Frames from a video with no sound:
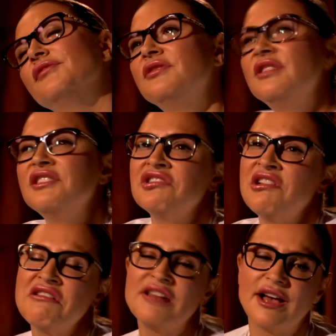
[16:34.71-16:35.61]
ou des
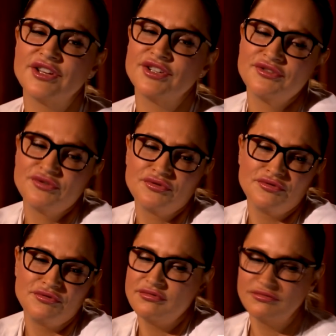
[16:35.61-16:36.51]
gens lâches
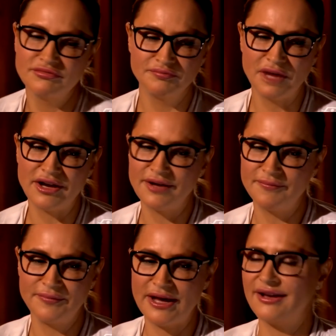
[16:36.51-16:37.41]
ou
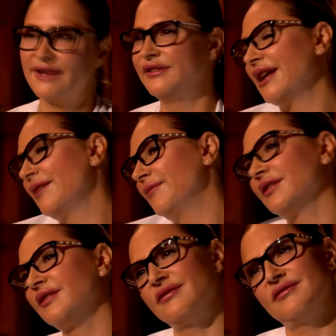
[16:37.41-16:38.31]
ah
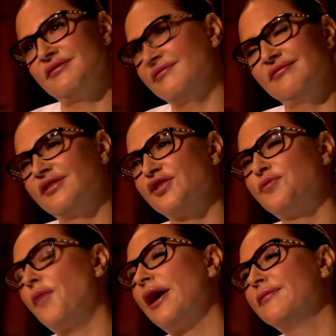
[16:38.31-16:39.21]
finalement que, que
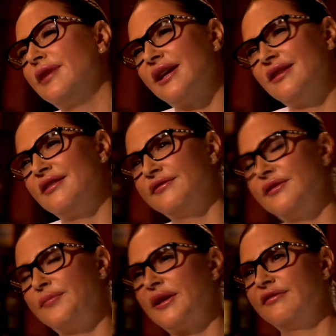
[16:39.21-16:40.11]
je peux pas admirer dans leur
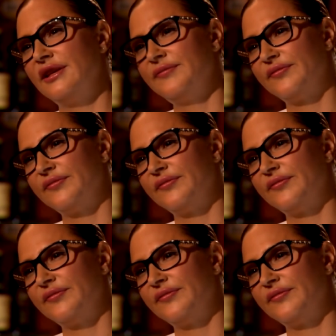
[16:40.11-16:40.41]
vie privée